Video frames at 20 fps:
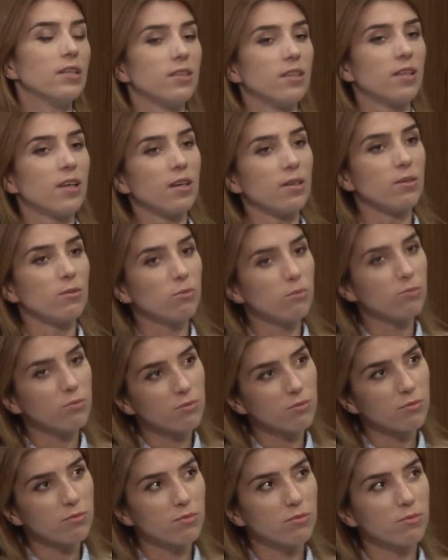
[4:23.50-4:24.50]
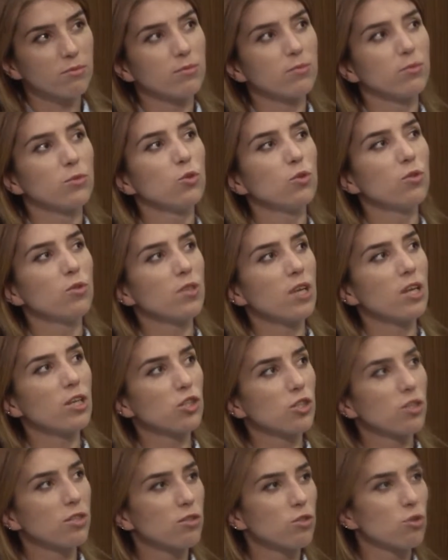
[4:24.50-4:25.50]
Да, но
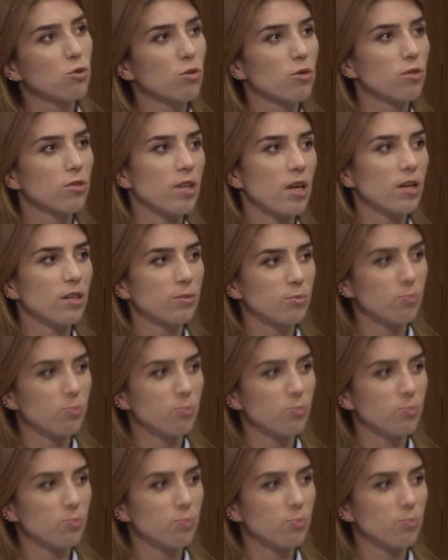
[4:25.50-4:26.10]
наш режиссер так